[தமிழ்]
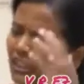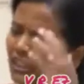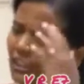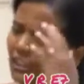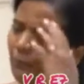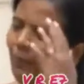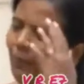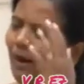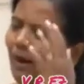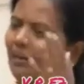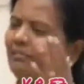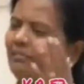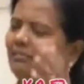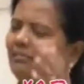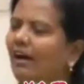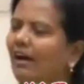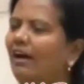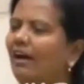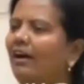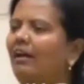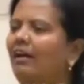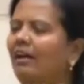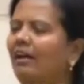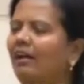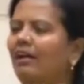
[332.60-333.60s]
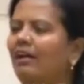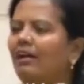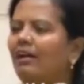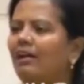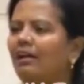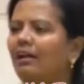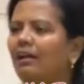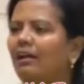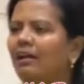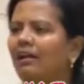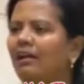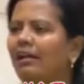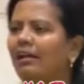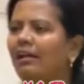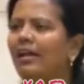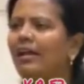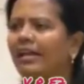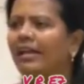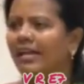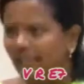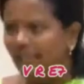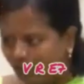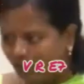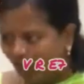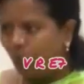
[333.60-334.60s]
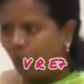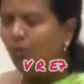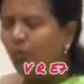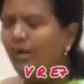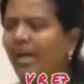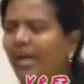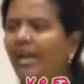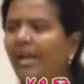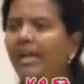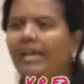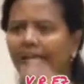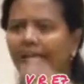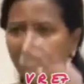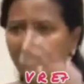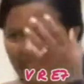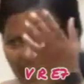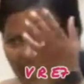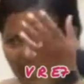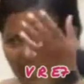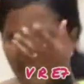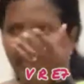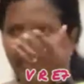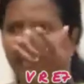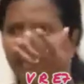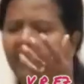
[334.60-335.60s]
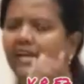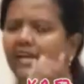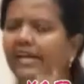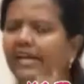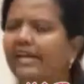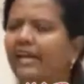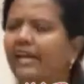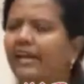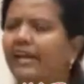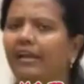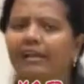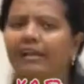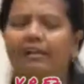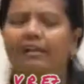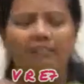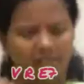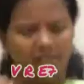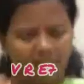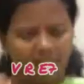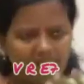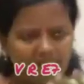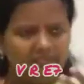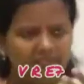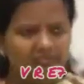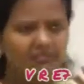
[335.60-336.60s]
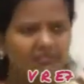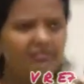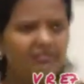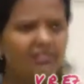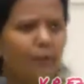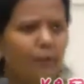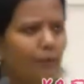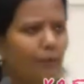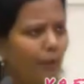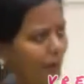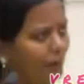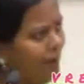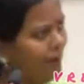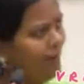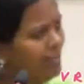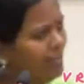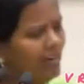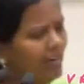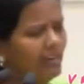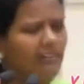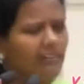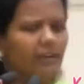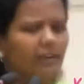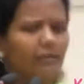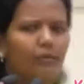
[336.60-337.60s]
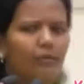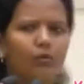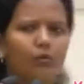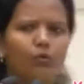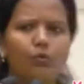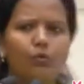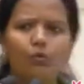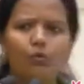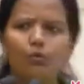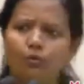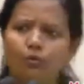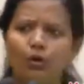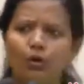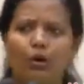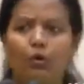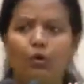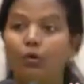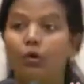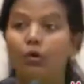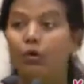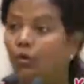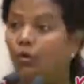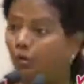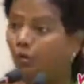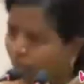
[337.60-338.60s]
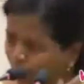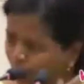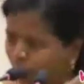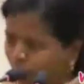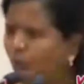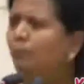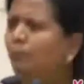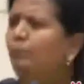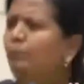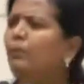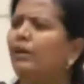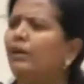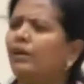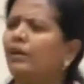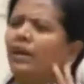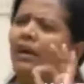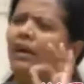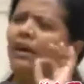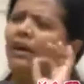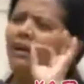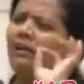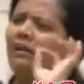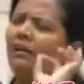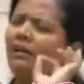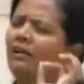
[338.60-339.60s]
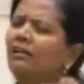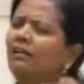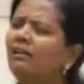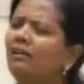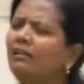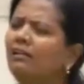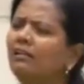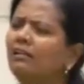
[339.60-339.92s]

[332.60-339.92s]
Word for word: யோசிச்சு பார்த்தா இந்த உடலை இந்த இயற்கையை எப்படி பாக்குறாரு தெரியுமா குரு சூப்பருங்க